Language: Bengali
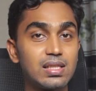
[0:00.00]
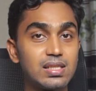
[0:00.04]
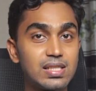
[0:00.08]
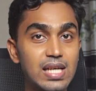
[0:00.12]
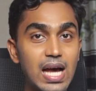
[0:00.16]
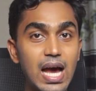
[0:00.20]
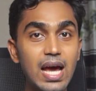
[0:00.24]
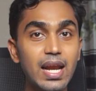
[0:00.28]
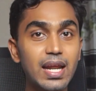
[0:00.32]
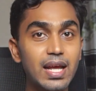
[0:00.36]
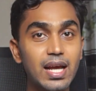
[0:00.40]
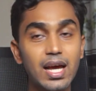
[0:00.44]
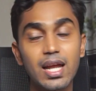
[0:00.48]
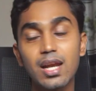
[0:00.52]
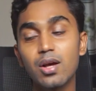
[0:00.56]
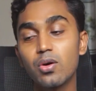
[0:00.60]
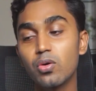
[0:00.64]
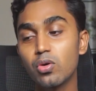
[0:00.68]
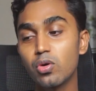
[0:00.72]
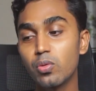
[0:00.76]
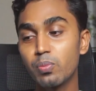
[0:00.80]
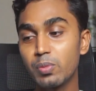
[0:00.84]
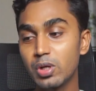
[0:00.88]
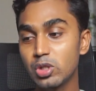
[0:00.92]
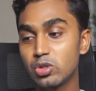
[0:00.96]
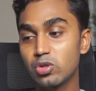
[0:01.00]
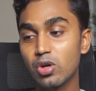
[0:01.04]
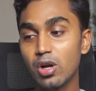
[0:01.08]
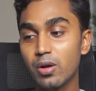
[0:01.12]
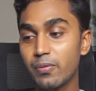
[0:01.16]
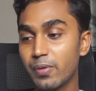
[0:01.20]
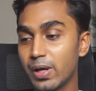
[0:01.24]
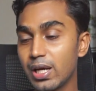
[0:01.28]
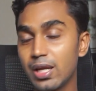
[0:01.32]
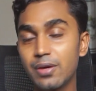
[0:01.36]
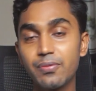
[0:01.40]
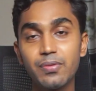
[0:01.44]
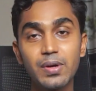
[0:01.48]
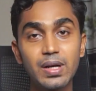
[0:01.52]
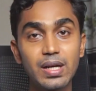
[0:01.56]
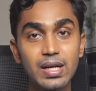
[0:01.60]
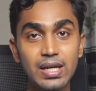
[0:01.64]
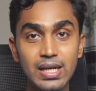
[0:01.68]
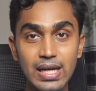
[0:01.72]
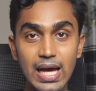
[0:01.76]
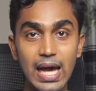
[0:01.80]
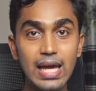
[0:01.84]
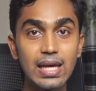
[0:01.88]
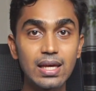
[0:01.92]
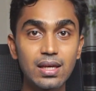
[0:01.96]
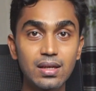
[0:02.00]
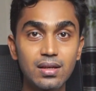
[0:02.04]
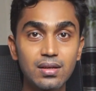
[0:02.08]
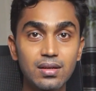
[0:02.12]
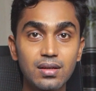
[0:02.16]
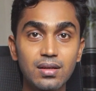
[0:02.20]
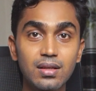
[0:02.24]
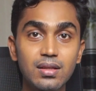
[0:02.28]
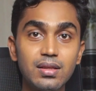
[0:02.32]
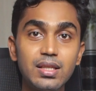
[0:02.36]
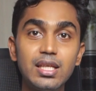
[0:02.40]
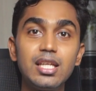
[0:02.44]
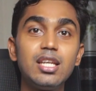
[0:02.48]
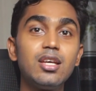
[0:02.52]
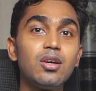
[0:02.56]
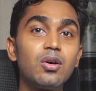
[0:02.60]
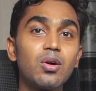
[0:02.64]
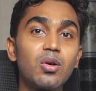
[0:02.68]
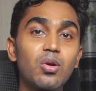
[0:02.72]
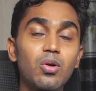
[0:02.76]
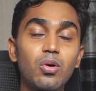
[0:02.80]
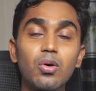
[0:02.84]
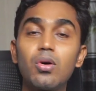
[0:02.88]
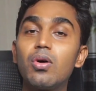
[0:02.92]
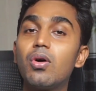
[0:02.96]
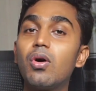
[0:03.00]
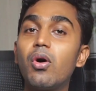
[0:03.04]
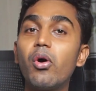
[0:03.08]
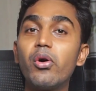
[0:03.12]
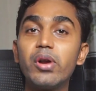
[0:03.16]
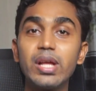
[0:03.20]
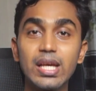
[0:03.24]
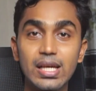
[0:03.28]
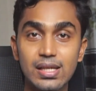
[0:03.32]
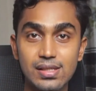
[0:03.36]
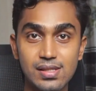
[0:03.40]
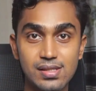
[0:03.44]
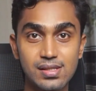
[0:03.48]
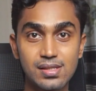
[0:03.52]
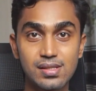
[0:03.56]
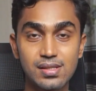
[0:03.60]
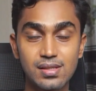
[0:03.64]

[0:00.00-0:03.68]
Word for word: যার এখানে কোনো মিউচুয়াল বেনিফিট নাই তিনি হলো অডিয়েন্স